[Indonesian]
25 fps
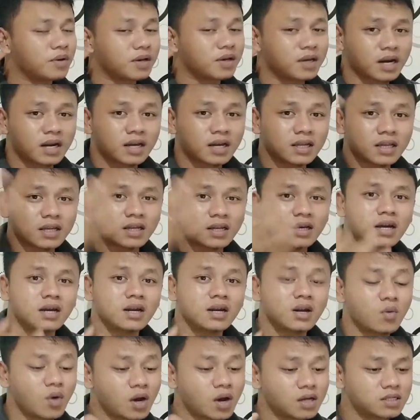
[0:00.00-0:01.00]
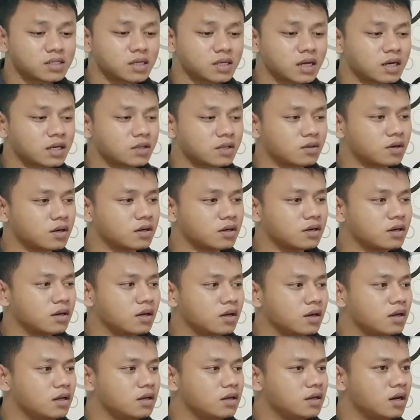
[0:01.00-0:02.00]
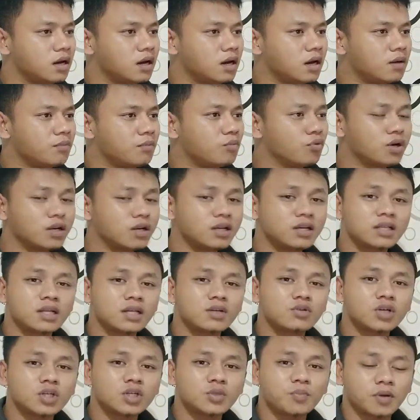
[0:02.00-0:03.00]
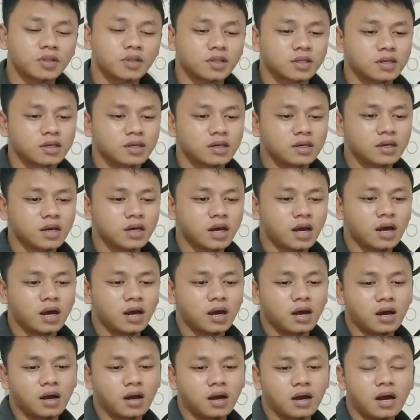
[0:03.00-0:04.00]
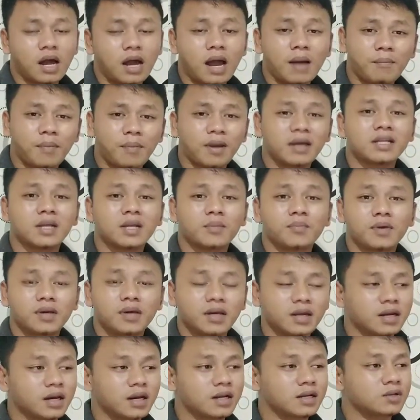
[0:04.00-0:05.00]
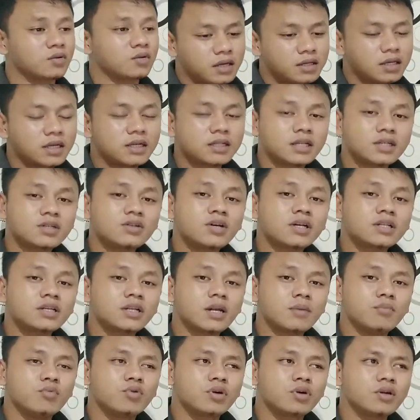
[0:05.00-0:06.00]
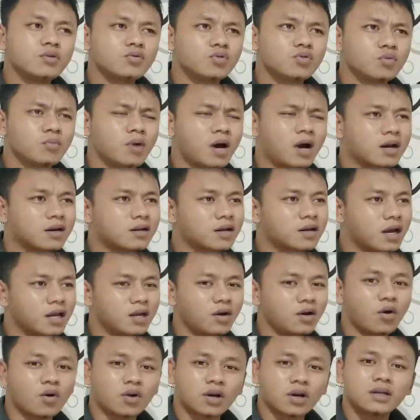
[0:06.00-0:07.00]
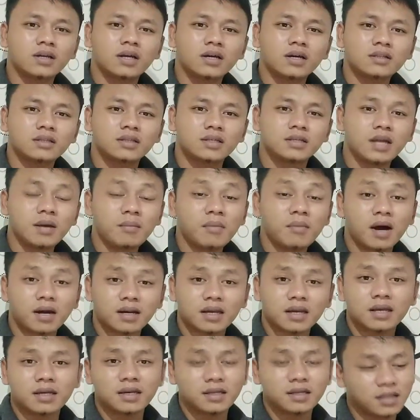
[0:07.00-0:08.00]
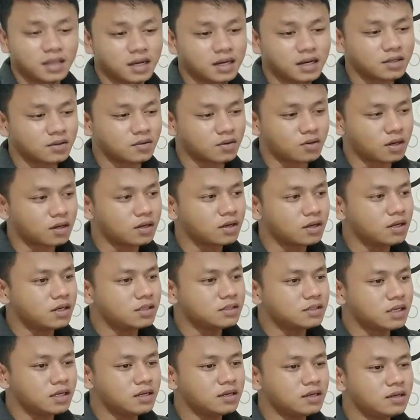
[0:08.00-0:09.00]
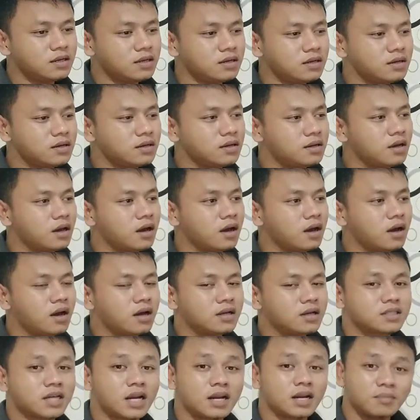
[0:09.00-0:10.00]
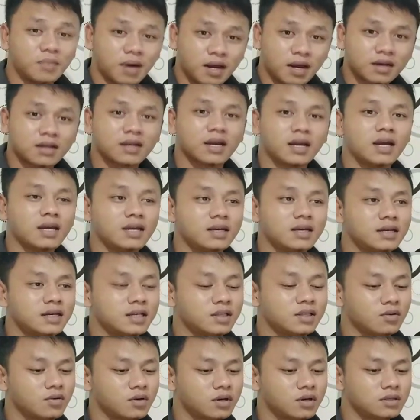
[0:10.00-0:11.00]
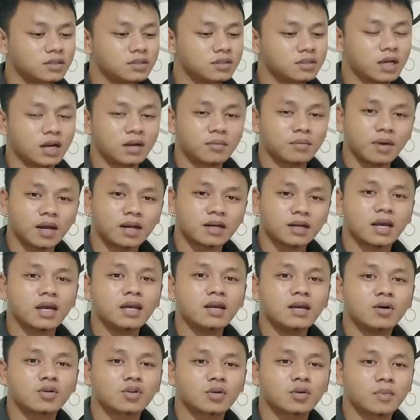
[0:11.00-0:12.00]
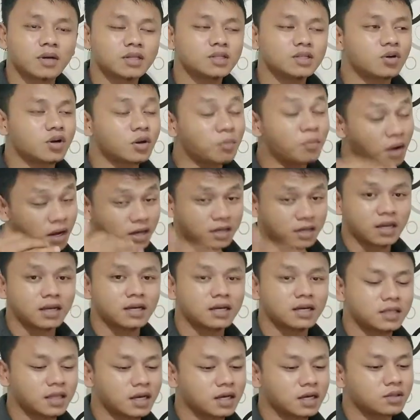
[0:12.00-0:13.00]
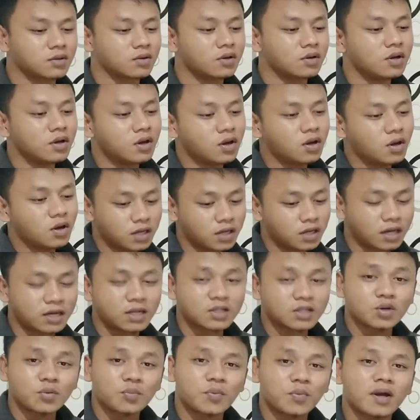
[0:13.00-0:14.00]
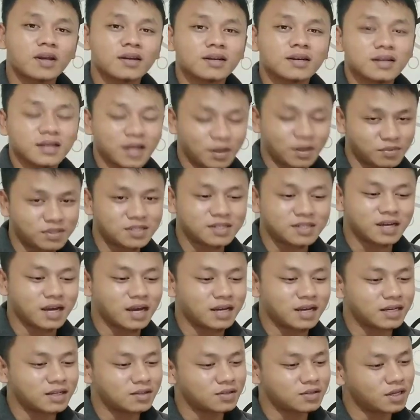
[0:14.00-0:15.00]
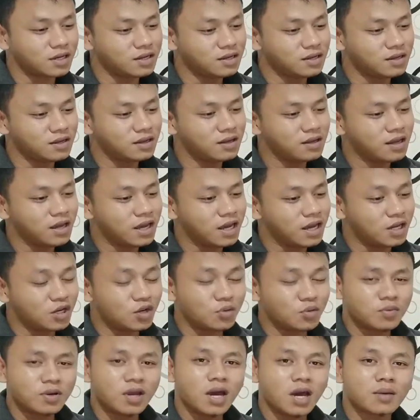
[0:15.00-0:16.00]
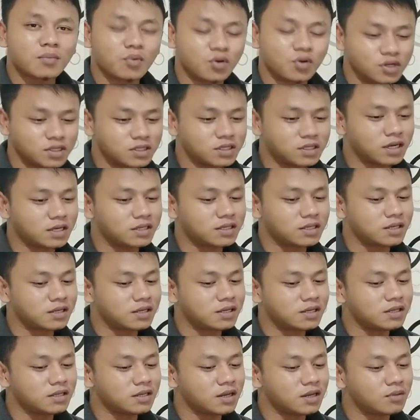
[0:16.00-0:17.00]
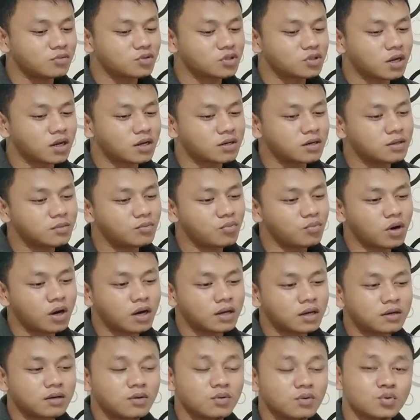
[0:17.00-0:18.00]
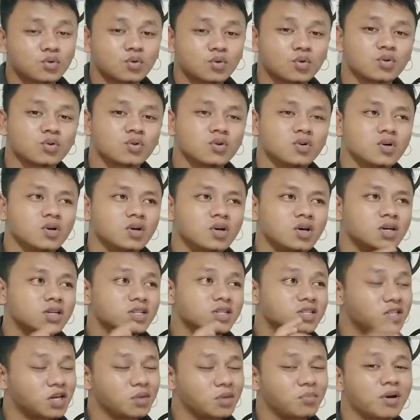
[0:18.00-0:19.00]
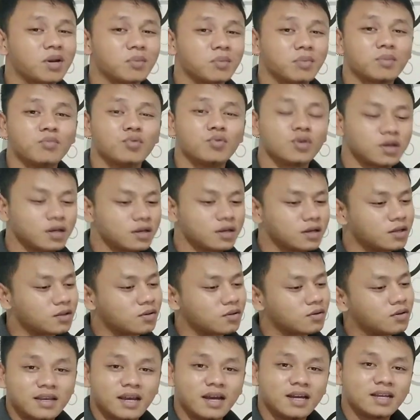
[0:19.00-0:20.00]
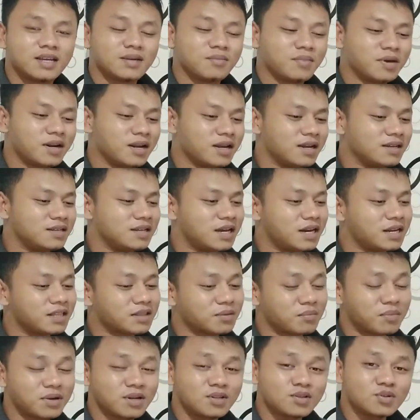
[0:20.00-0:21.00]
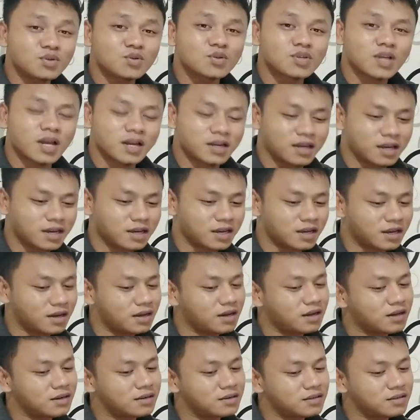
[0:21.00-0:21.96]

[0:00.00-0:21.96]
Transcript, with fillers: pikiran kita dengan leluasa gitu kan ya mungkin kita juga seperti uh, apa yang kita pikirkan gitu ya kita juga tidak mungkin untuk menghargai orang yang tidak menghargai kita gitu kan jadi uh, saling menghargai gitu kan saling menghargai otomatis orang menghargai kita gitu anda sopan kami segan gitu jadi hidup ini harmonis geng jadi tidak usah dibuat untuk seribet-ribet mungkin gitu ya gimana ya nyari teman itu susah geng ya